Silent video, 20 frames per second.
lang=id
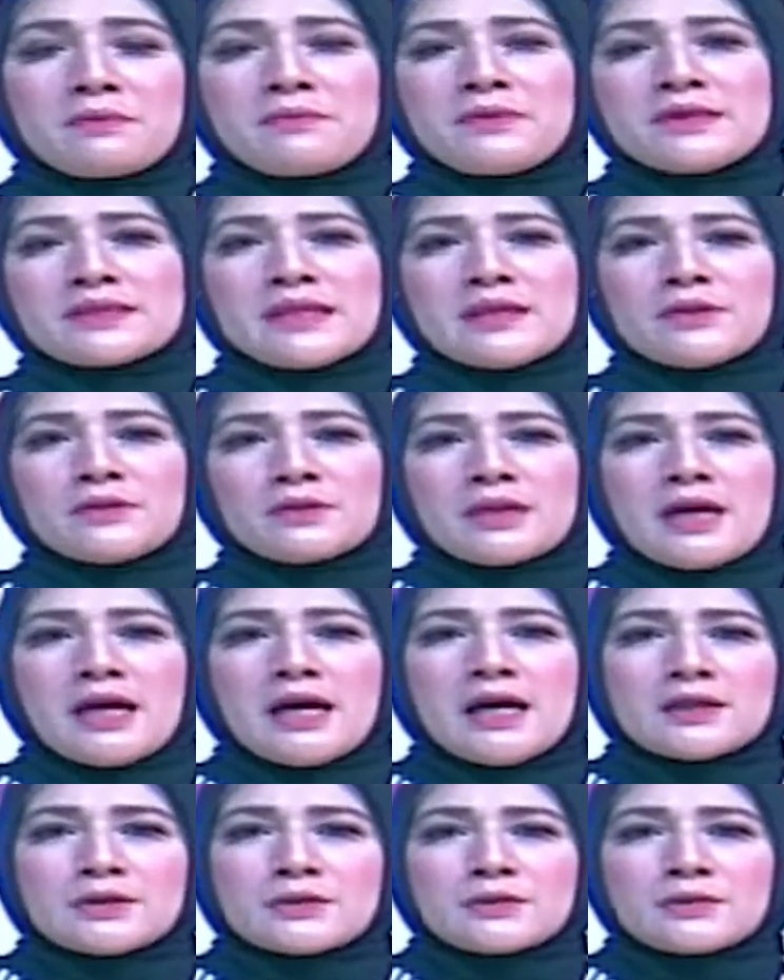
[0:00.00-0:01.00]
Pemirsa
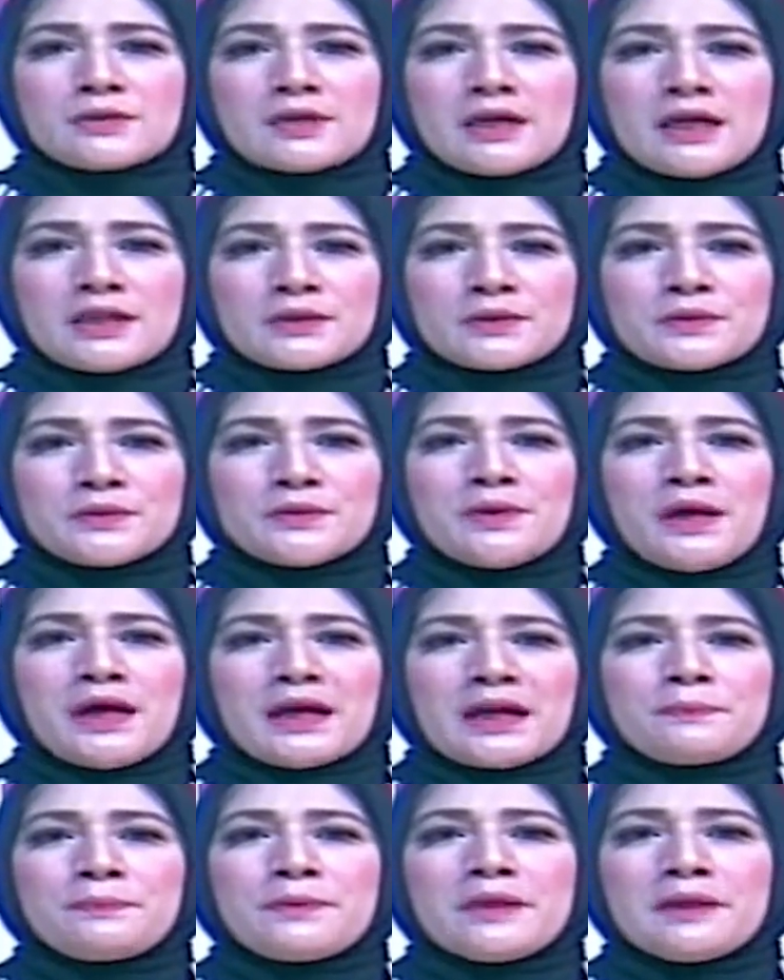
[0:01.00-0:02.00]
jutaan surat
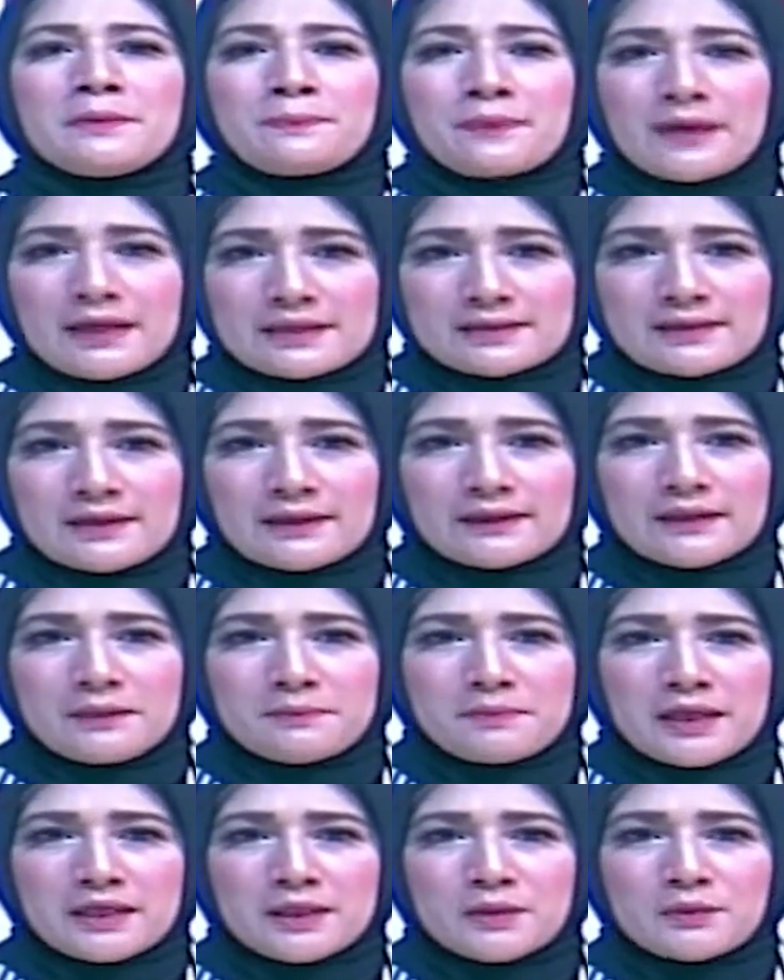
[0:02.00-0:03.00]
suara Pilpres telah
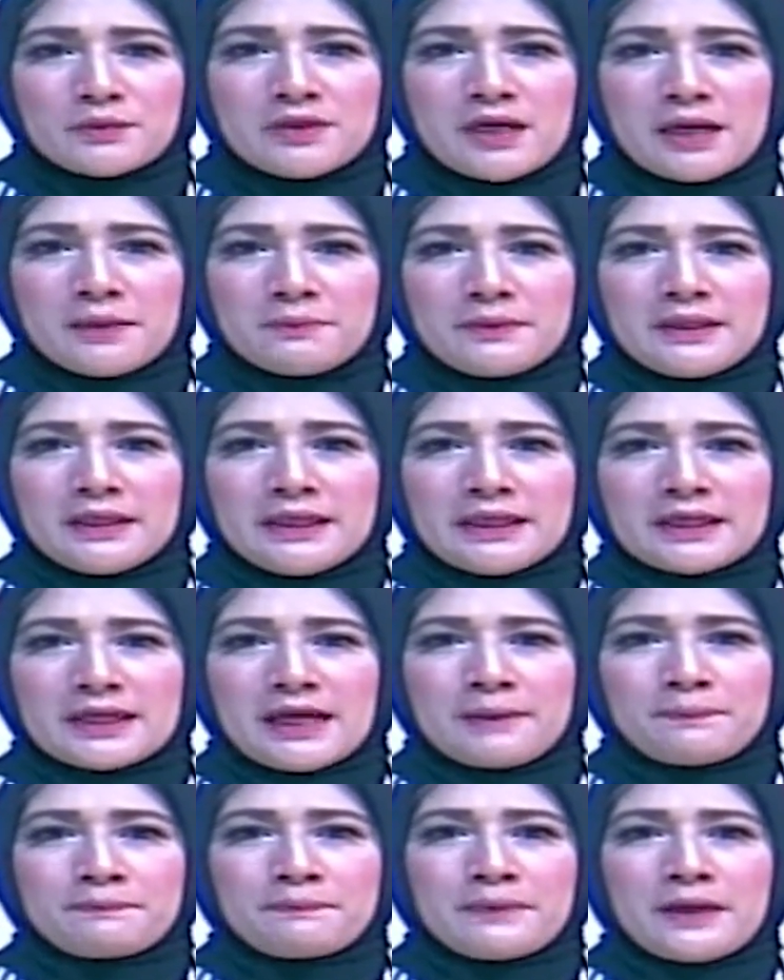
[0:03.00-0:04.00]
tiba di gudang milik
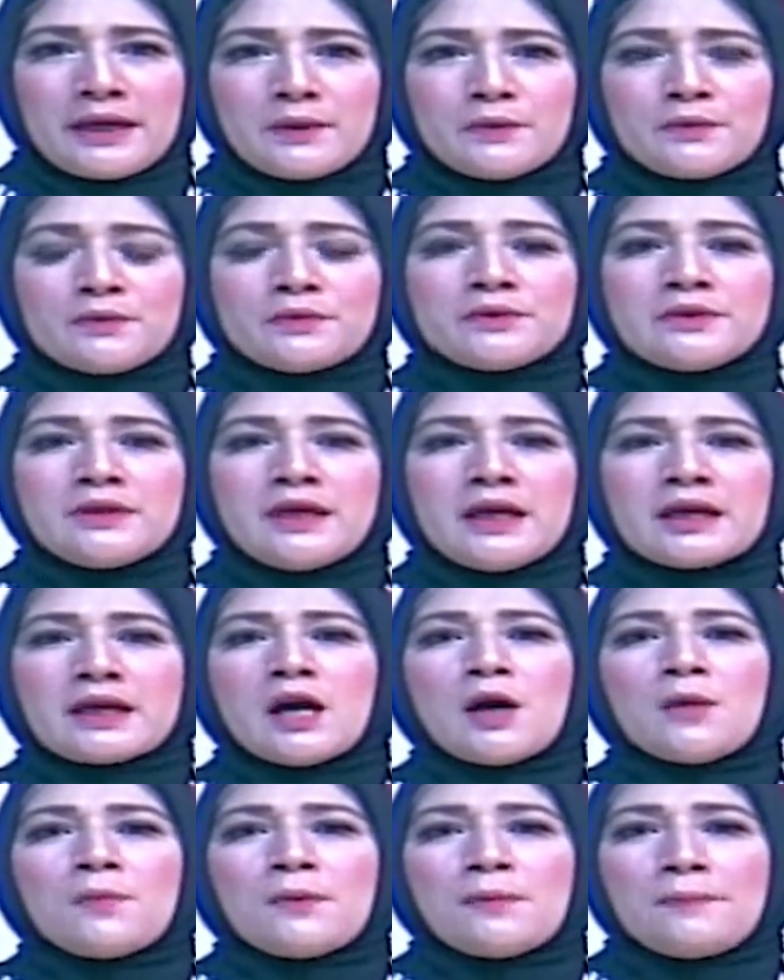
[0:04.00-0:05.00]
KPUD
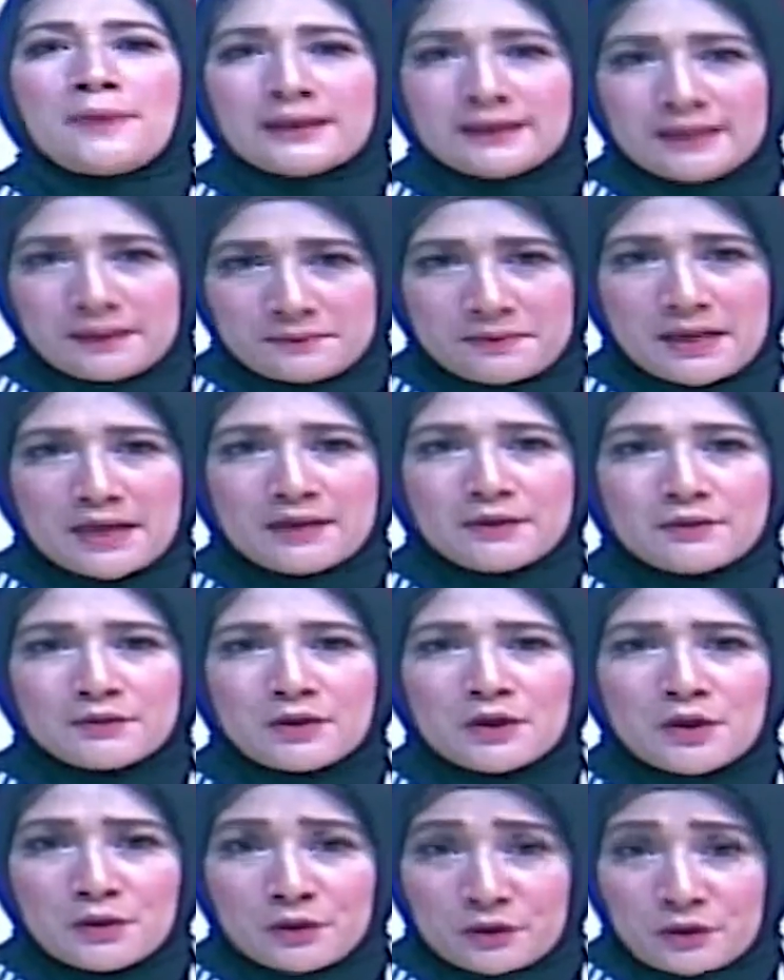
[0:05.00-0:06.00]
Kabupaten Bandung.
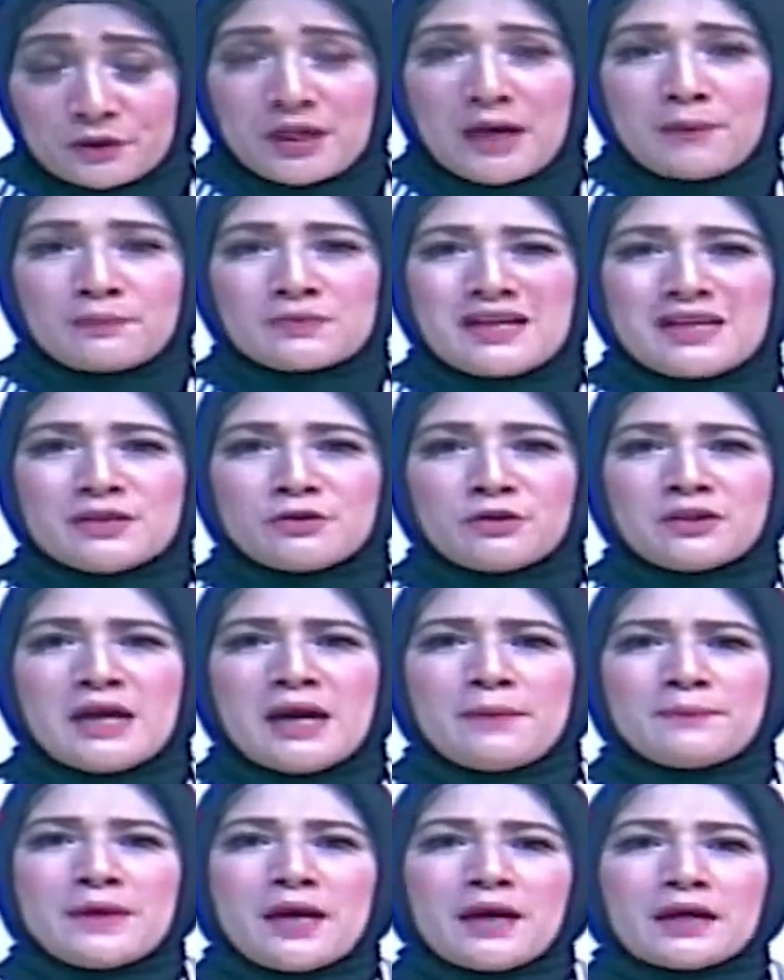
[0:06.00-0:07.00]
Untuk tahap
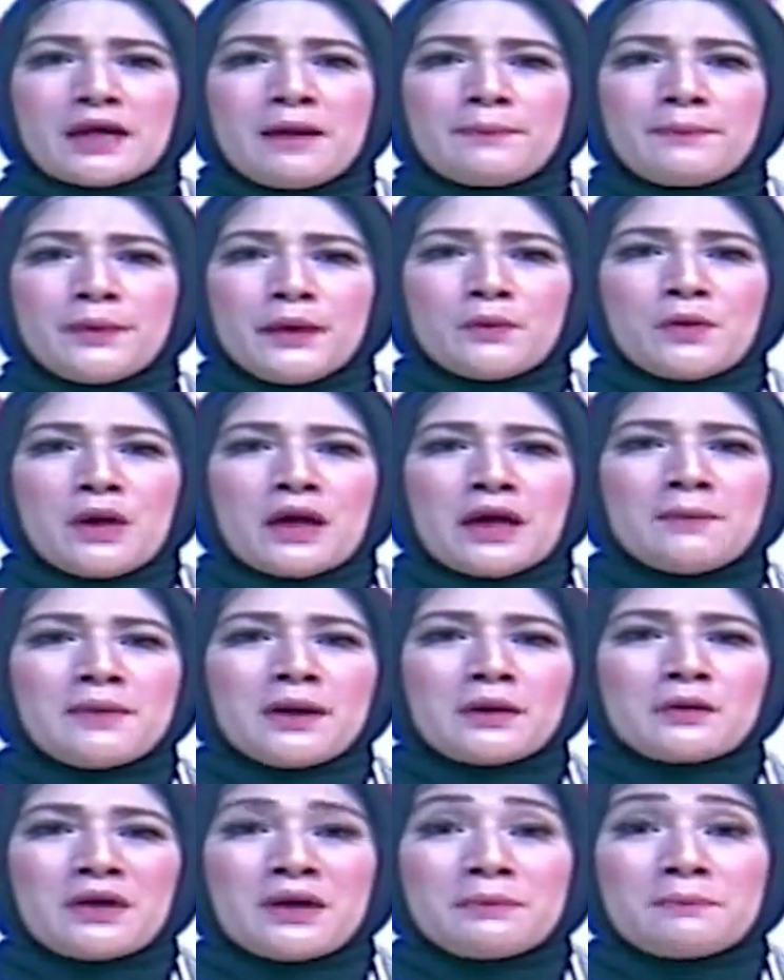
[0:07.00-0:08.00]
selanjutnya, pihak KPU akan
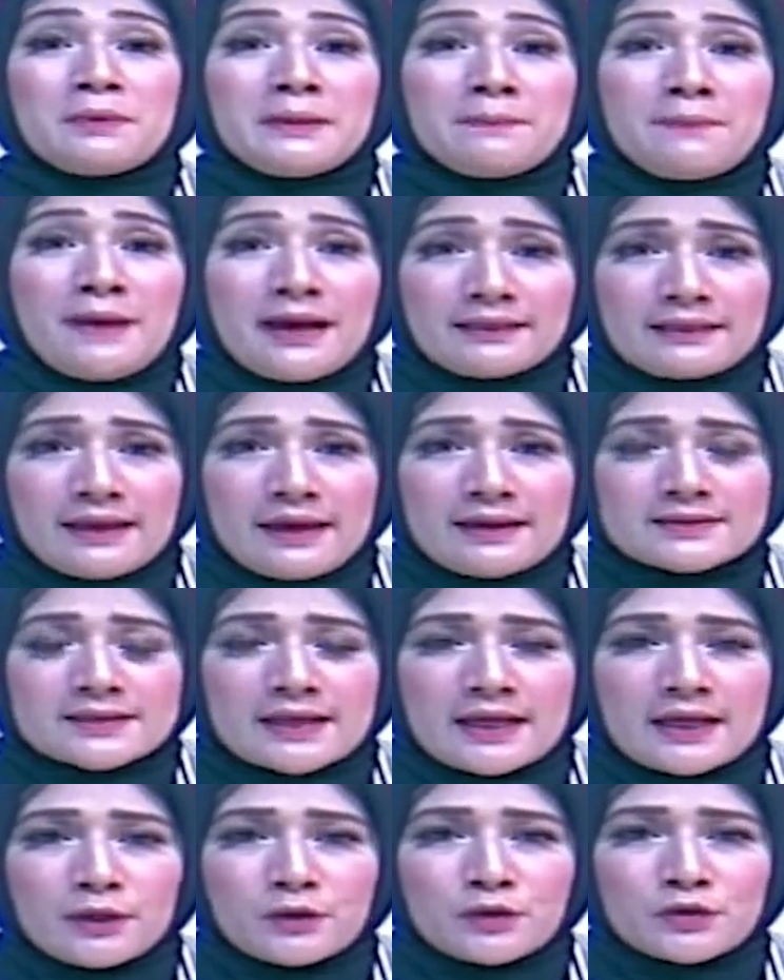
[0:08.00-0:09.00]
melakukan pelipatan
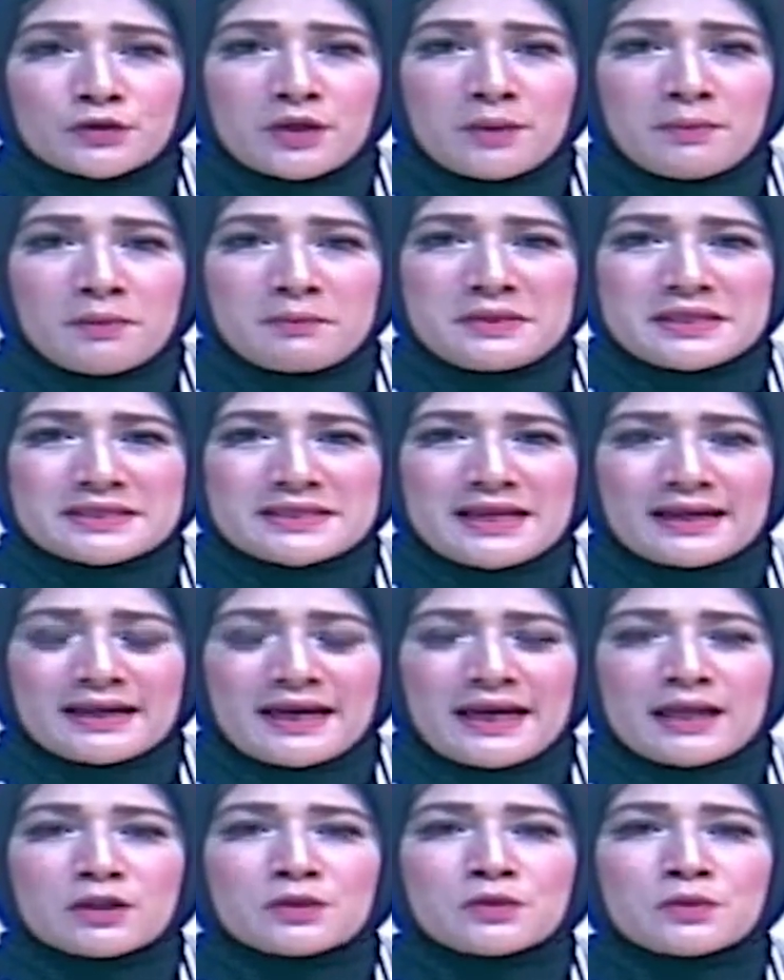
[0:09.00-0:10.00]
sekaligus juga
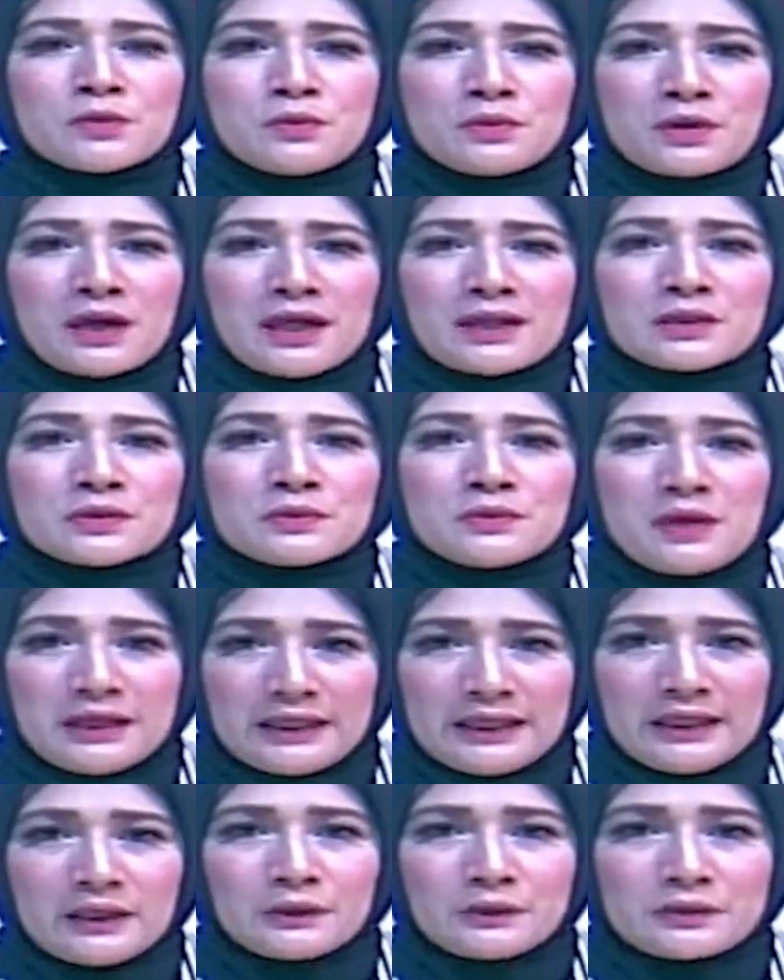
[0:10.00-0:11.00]
memisahkan surat
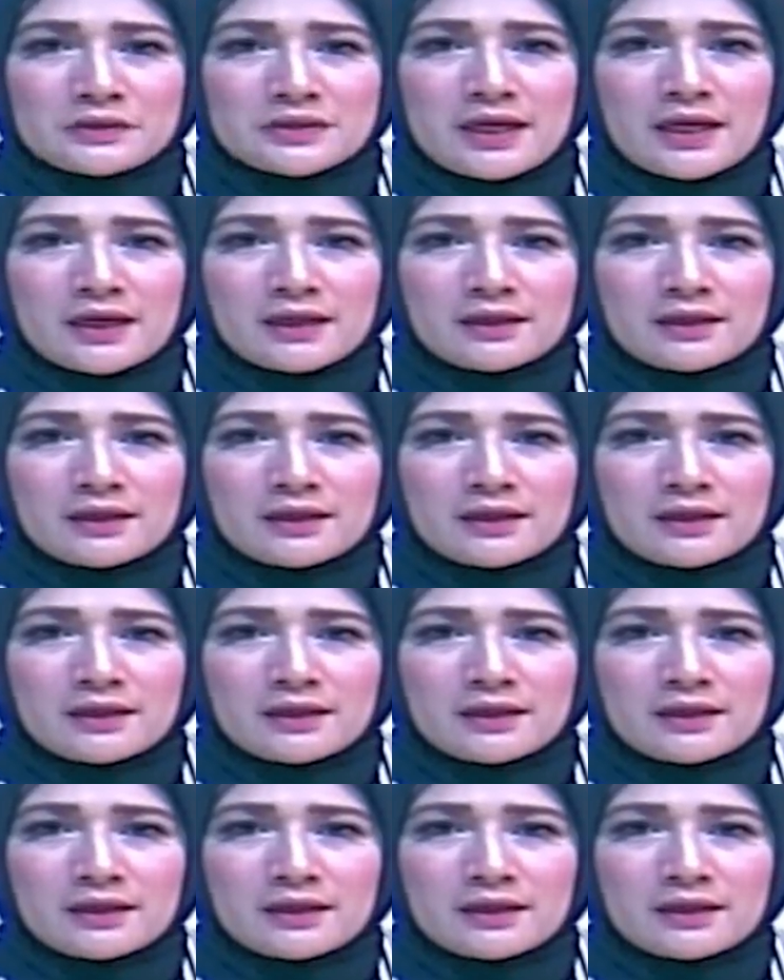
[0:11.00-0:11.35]
suara yang rusak.